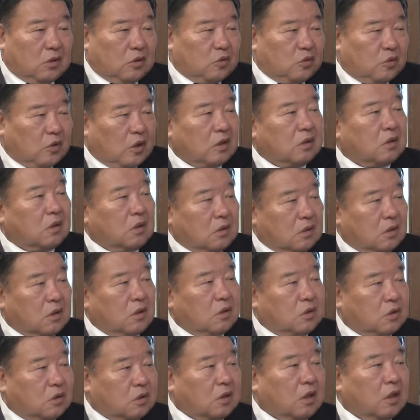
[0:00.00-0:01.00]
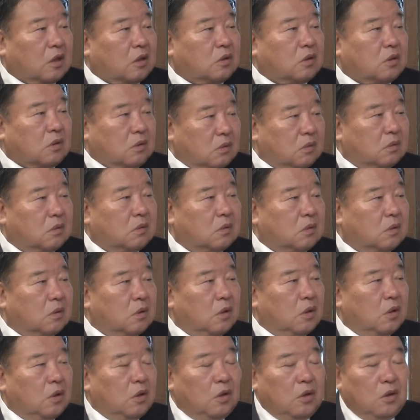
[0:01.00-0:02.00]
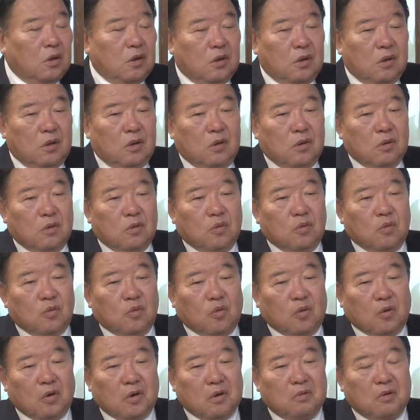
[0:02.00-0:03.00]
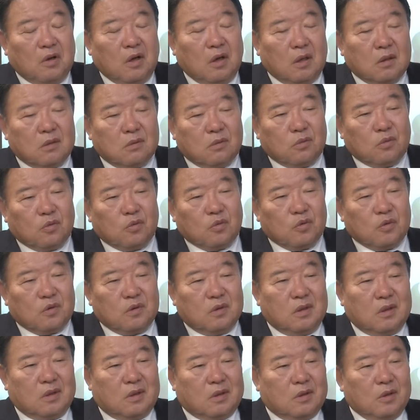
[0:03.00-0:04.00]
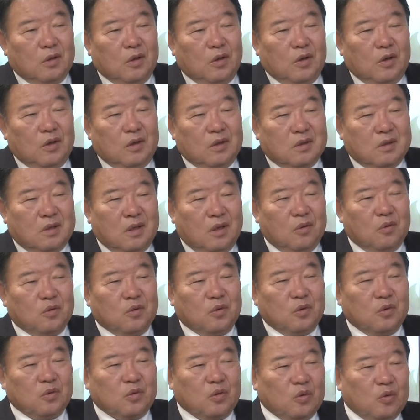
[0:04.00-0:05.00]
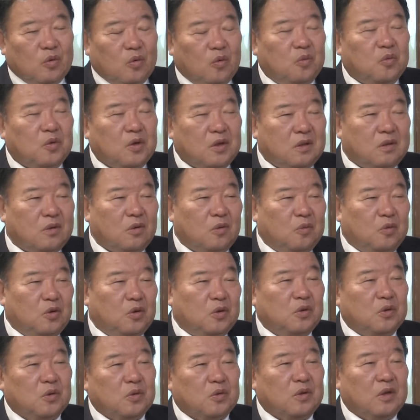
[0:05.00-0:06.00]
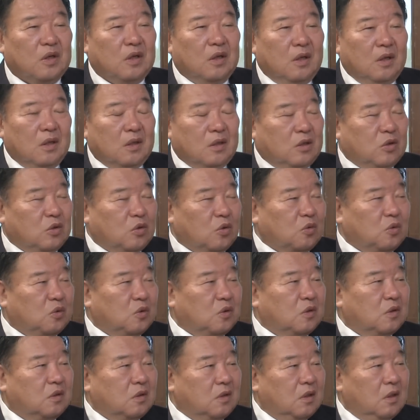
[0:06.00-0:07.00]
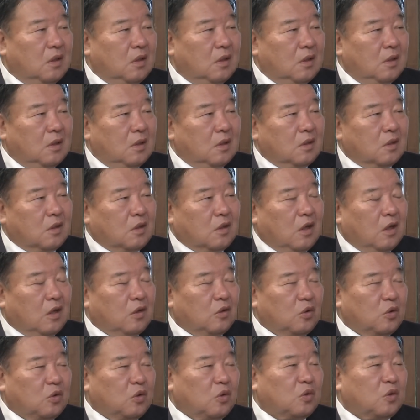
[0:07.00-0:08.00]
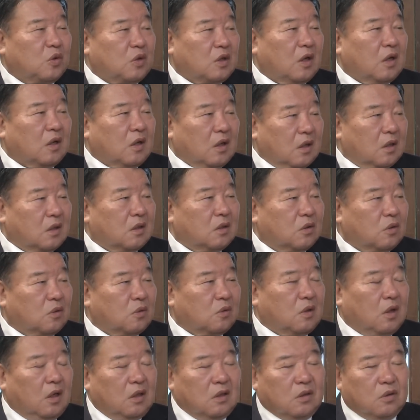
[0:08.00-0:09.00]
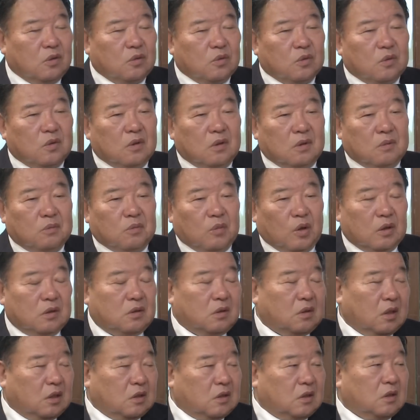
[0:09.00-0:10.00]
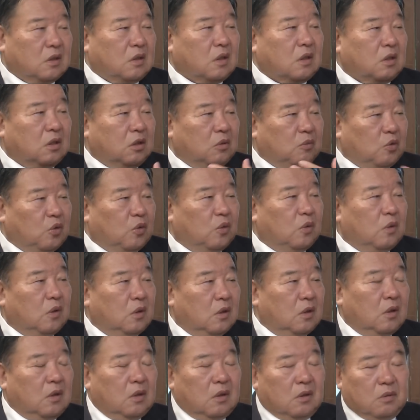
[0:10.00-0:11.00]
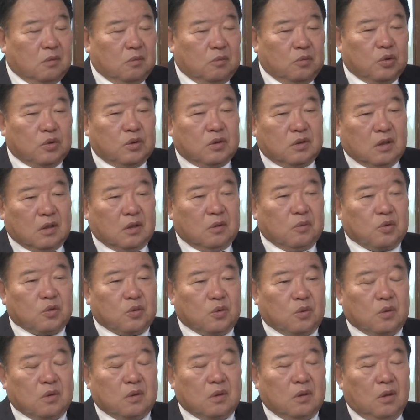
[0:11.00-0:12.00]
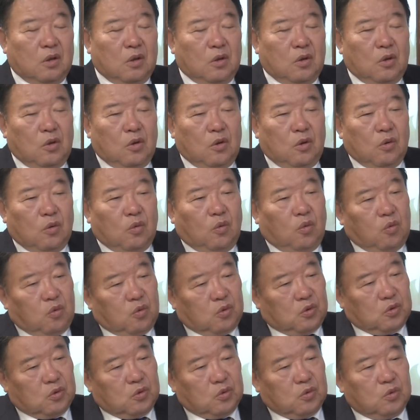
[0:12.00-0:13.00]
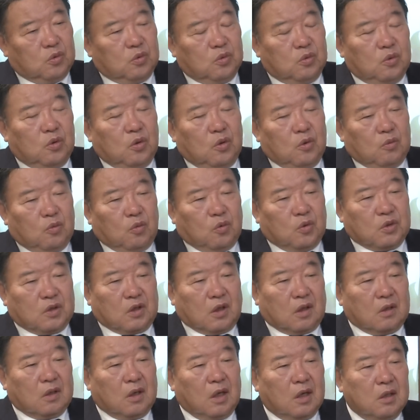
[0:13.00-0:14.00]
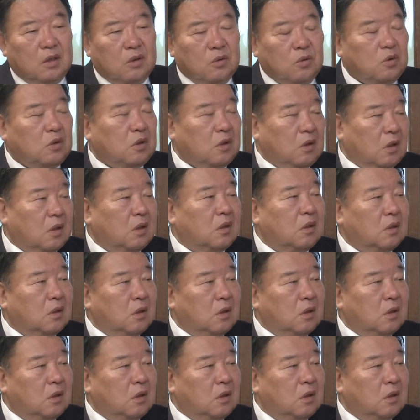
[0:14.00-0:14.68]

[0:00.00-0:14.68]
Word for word: なんていうんですか、出撃する、これはあの西欧でいうとノーブレス・オブリジュって貴族系の人しかね、貴族階級、まあ精神的にも物質的にもそうだけど、こういうものしかないのにね、